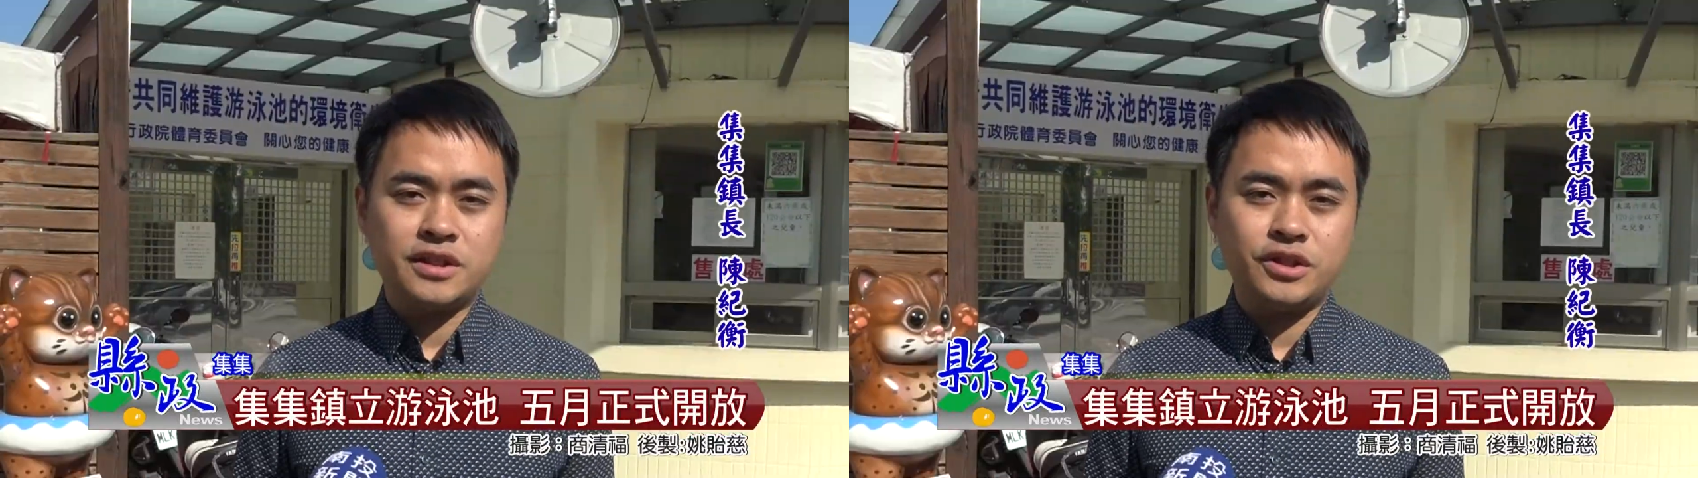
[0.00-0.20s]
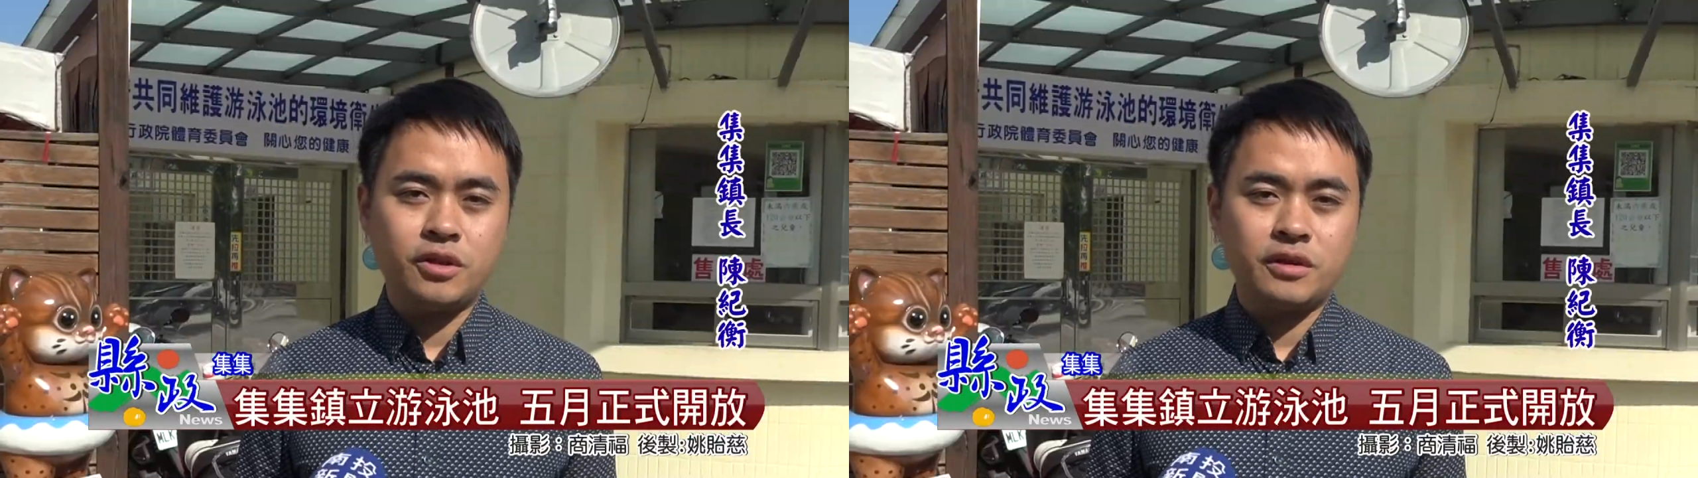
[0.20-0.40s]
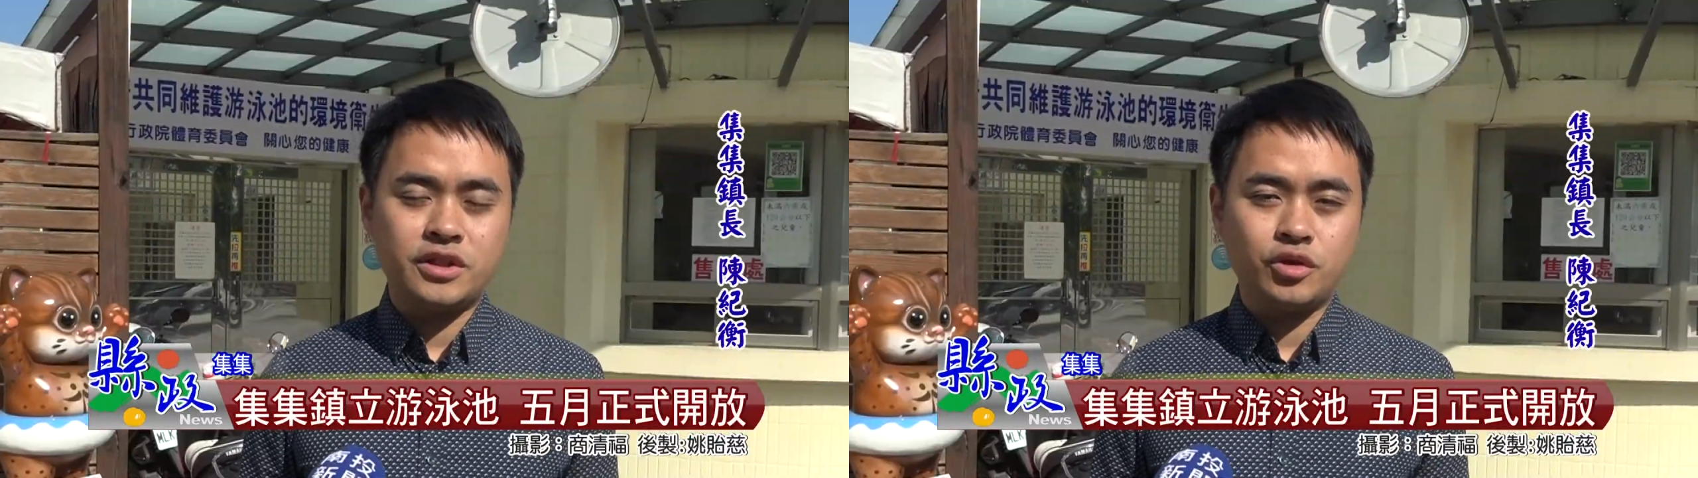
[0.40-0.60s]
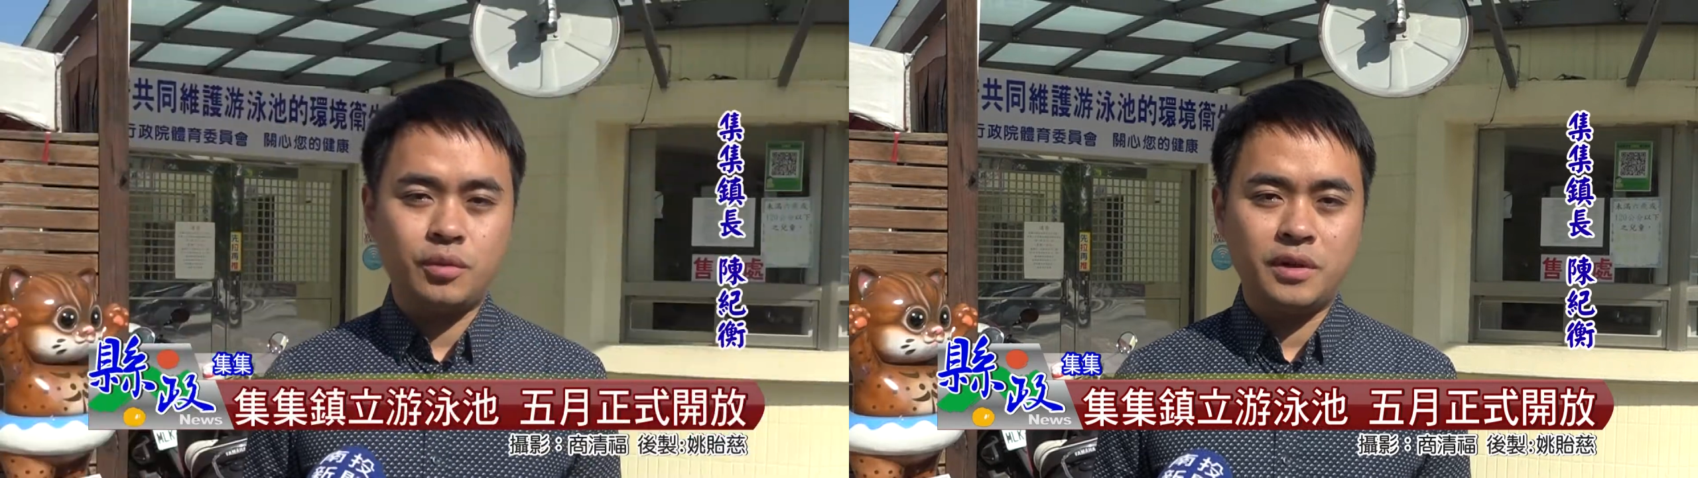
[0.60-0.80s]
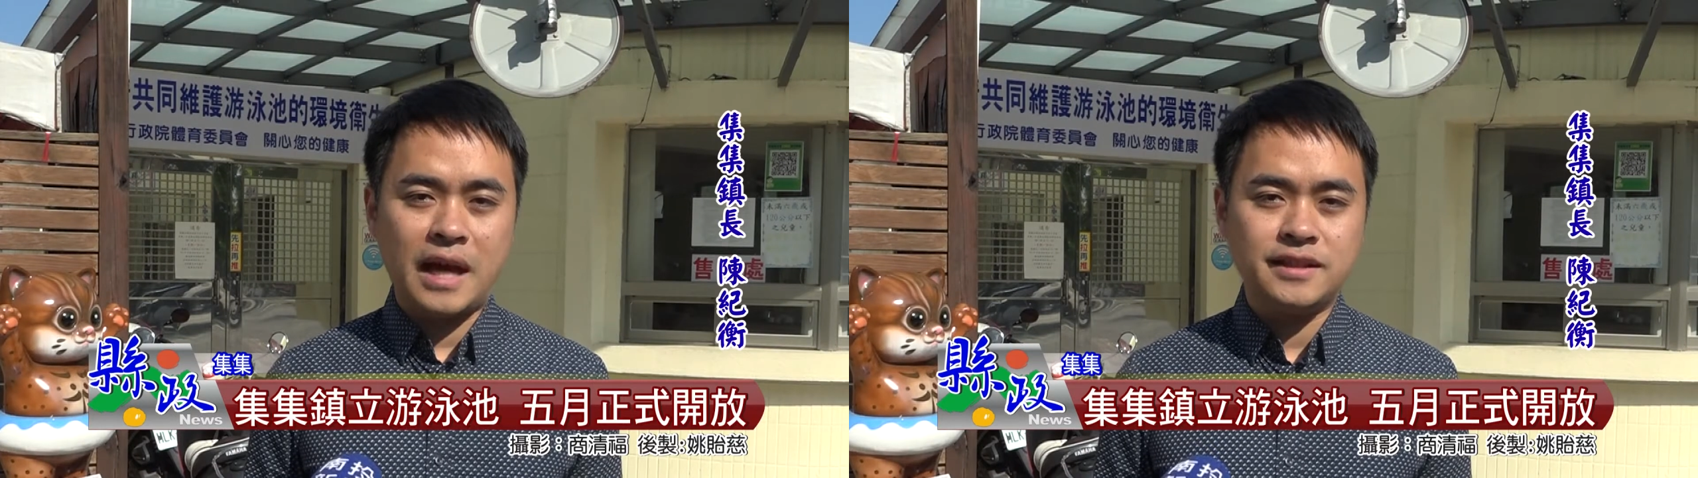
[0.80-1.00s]
使用的是我
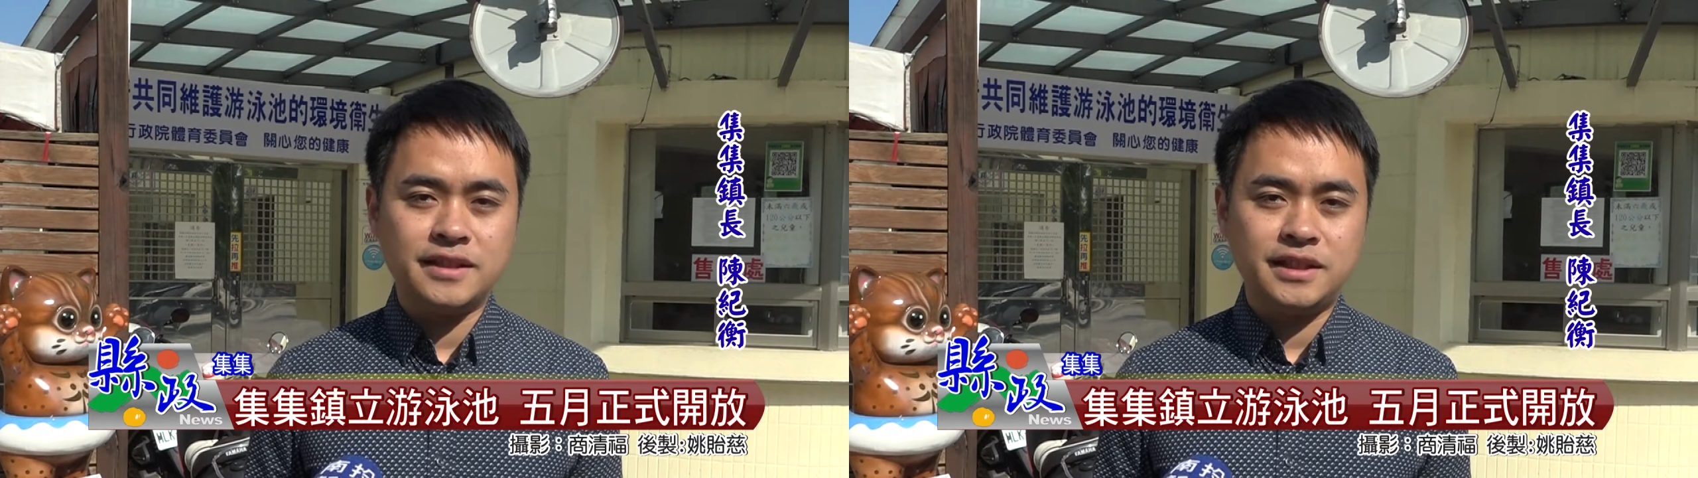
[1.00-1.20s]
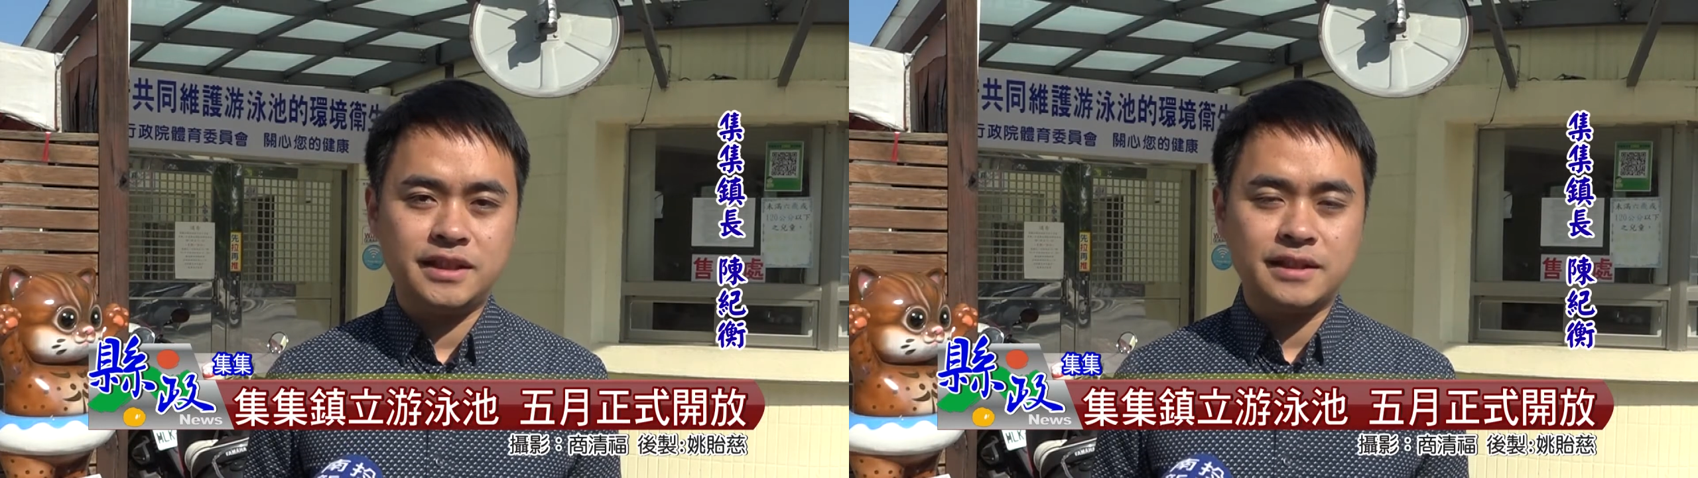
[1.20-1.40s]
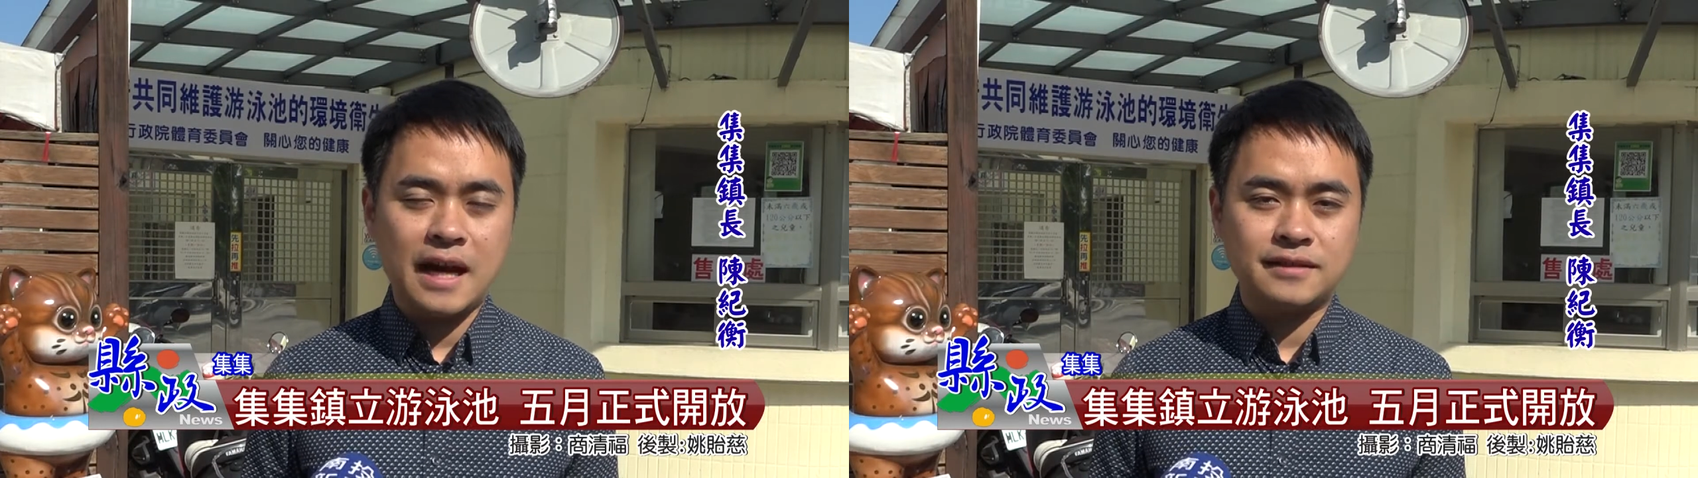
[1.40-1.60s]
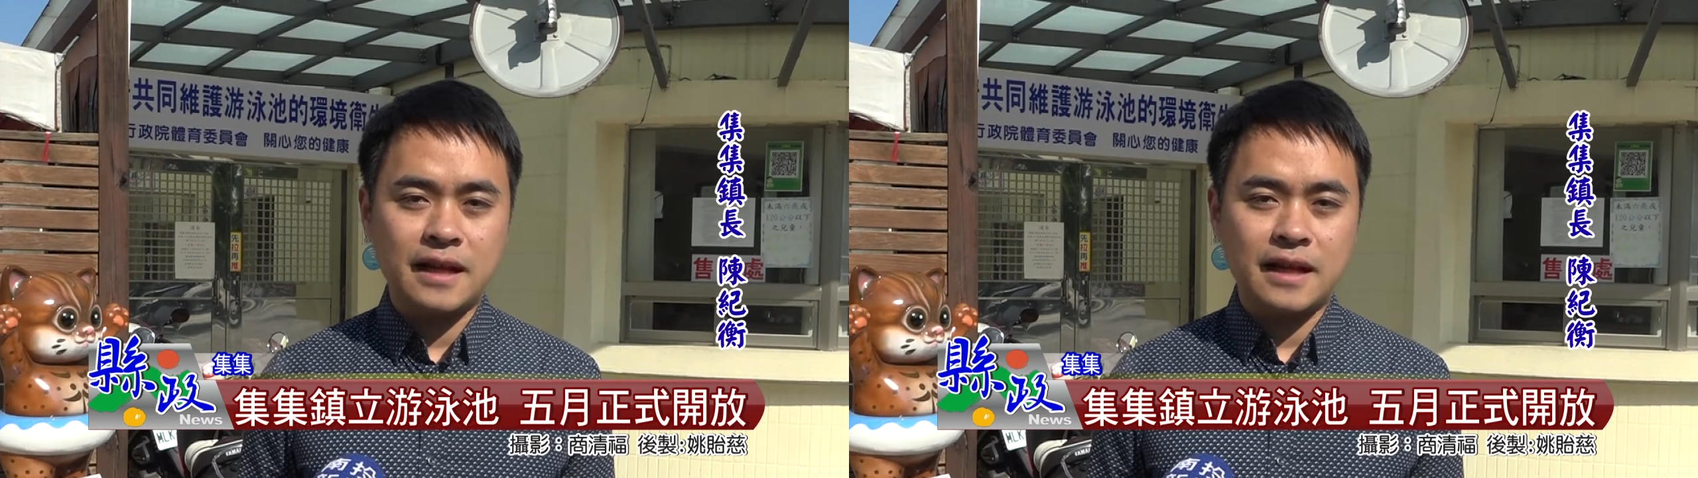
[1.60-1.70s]
们来自吉吉大